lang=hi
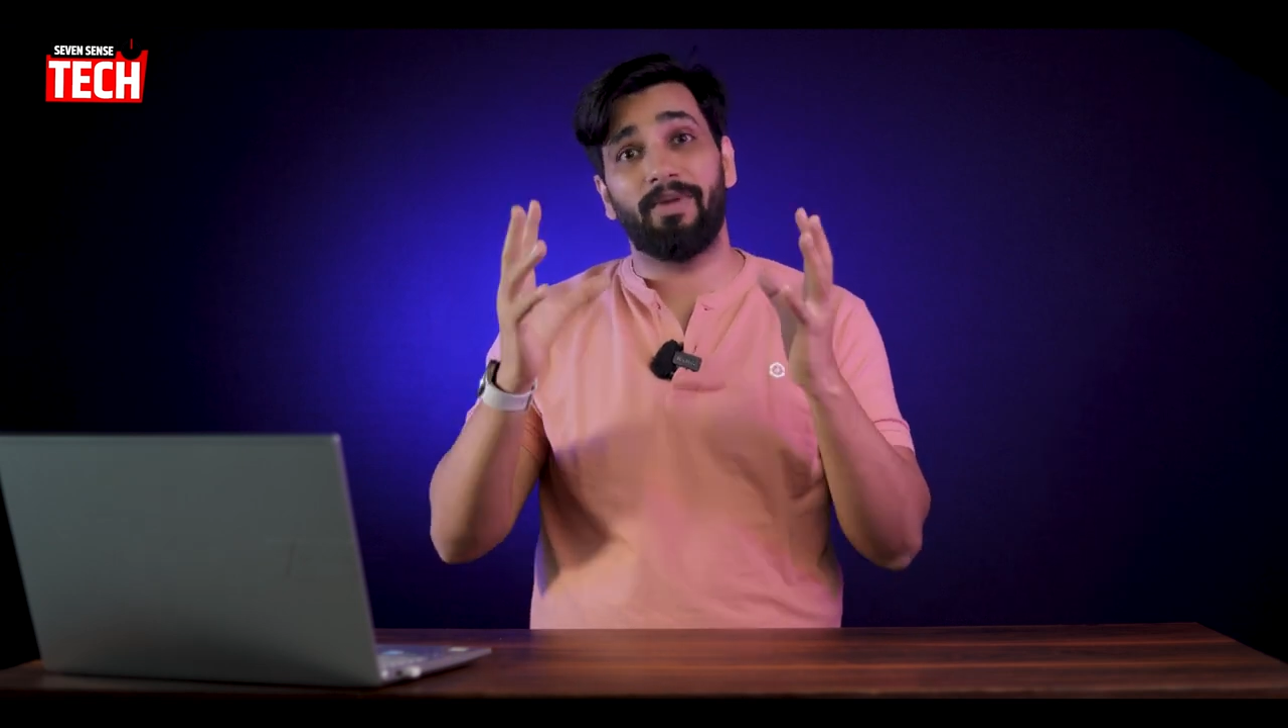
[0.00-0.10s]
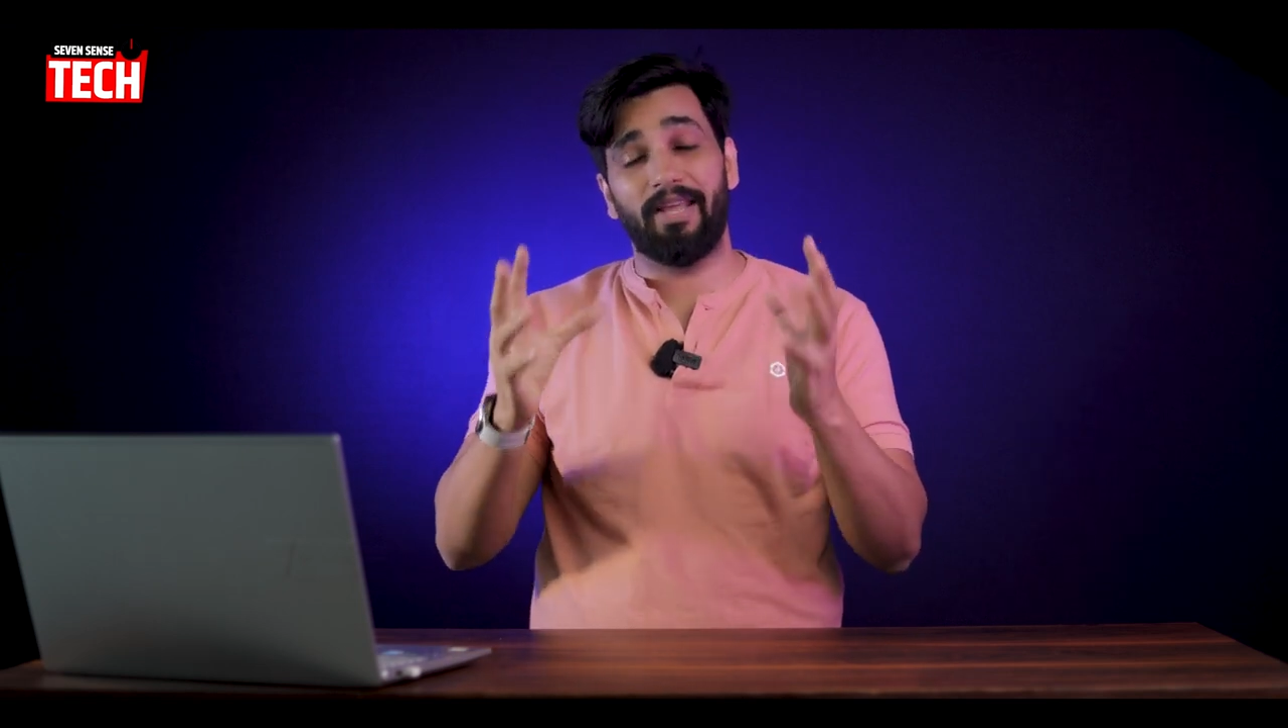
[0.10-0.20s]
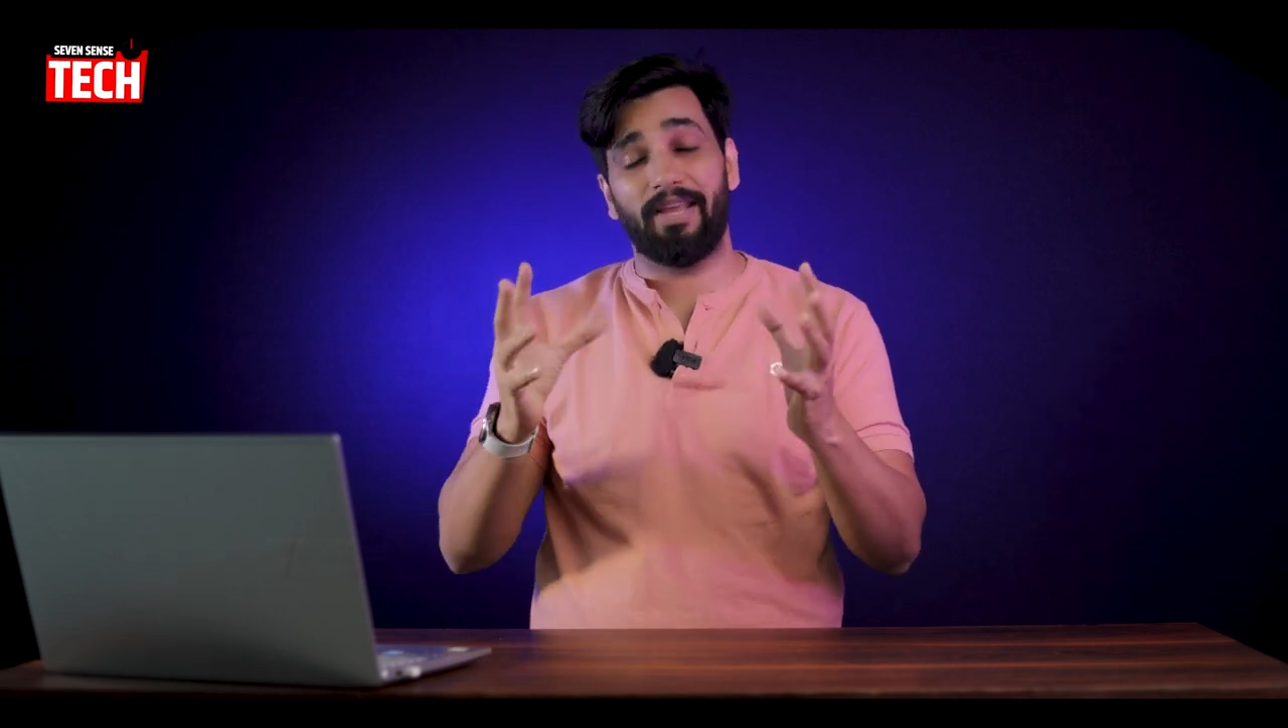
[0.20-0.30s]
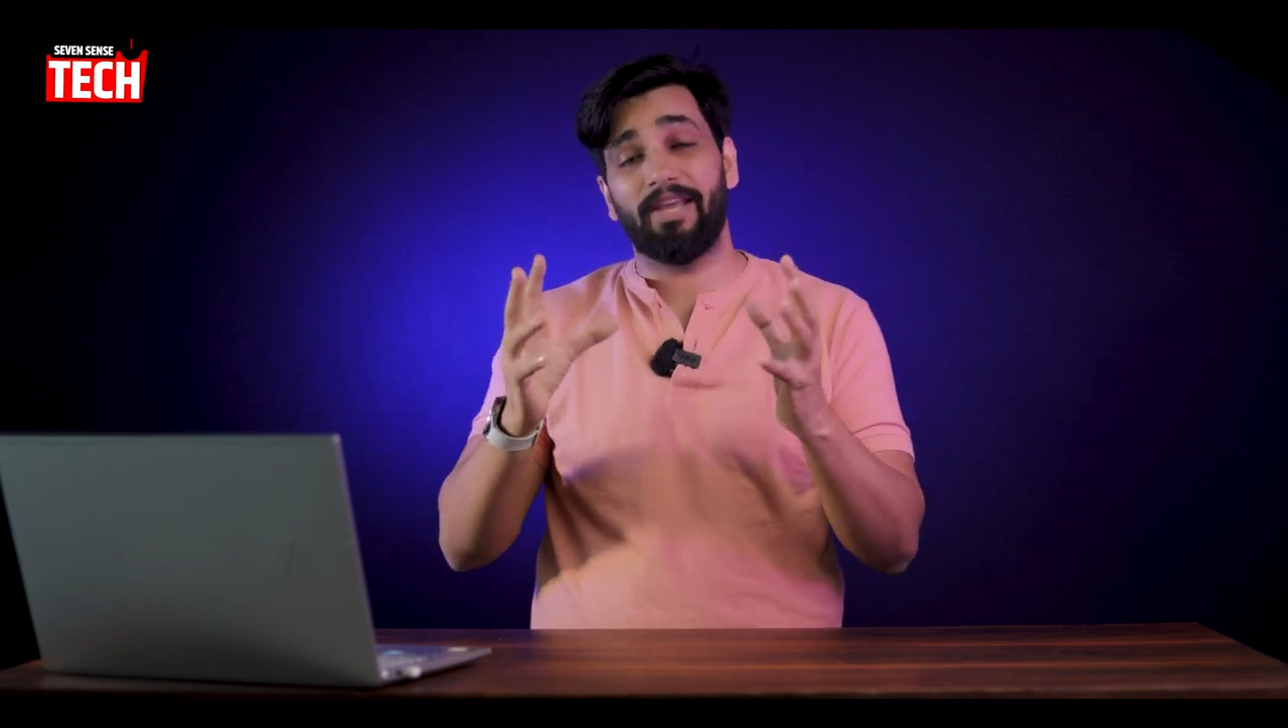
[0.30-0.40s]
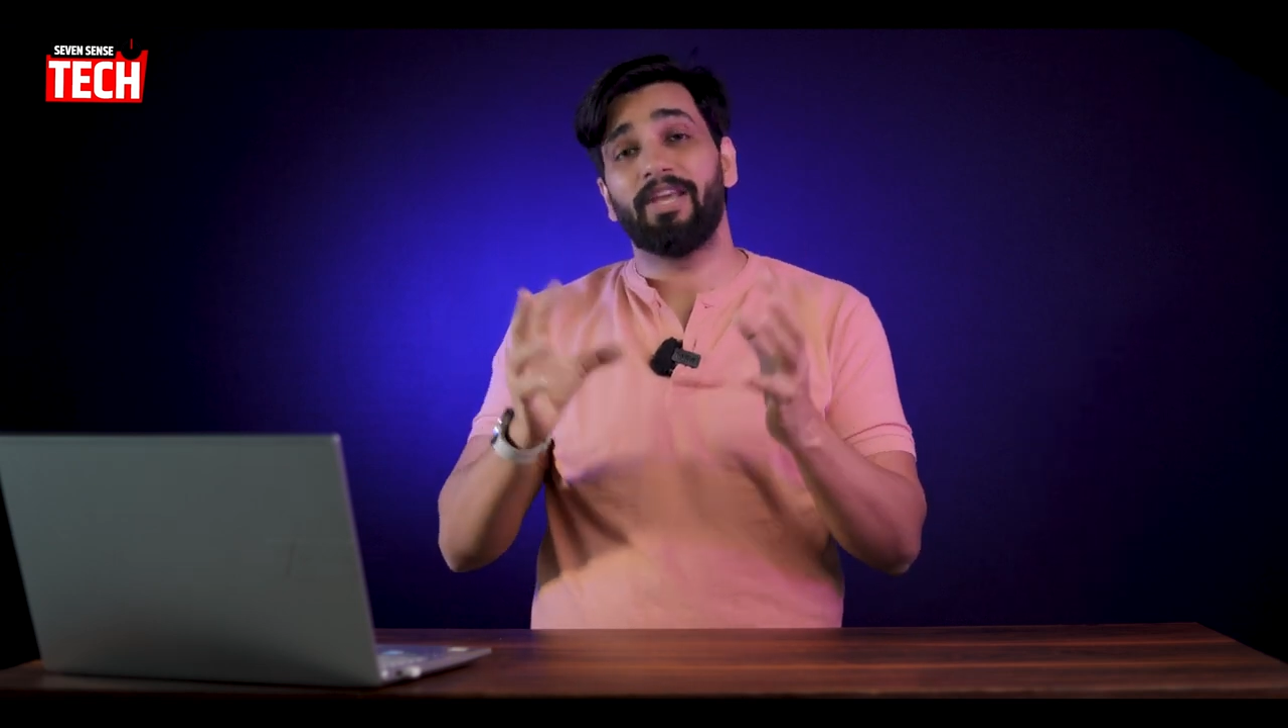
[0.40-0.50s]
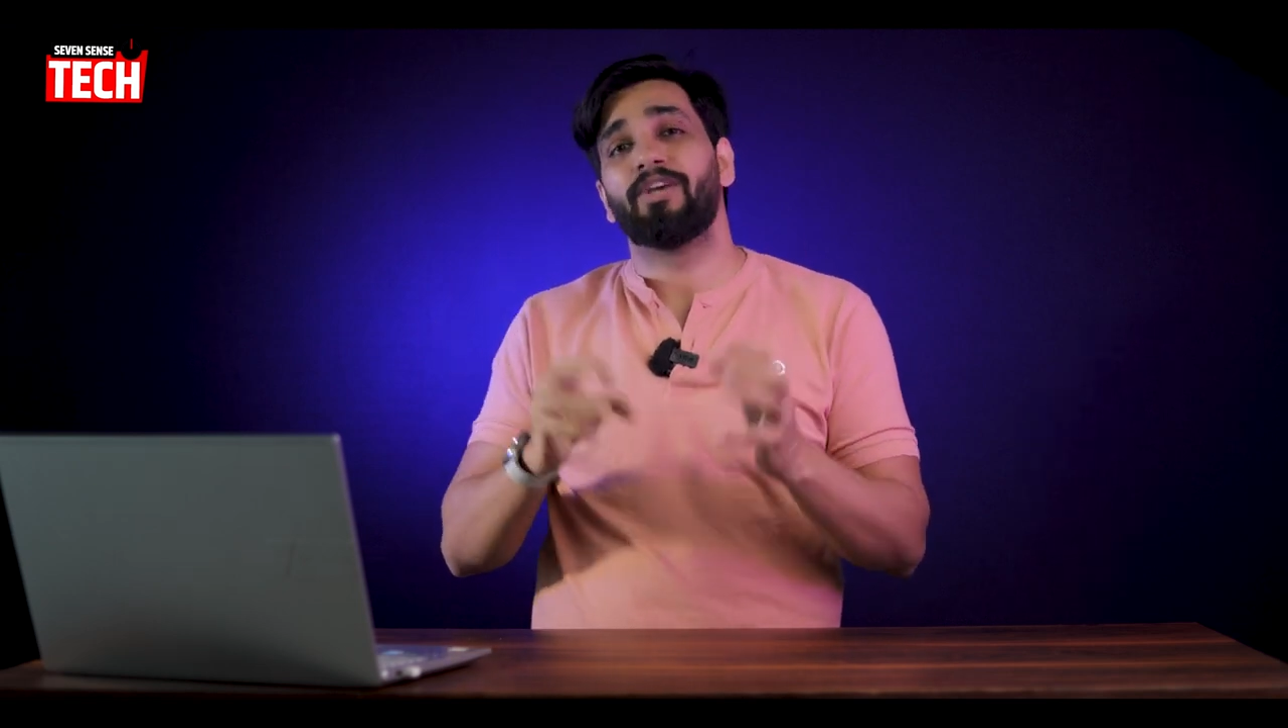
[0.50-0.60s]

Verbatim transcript: मिलेंगे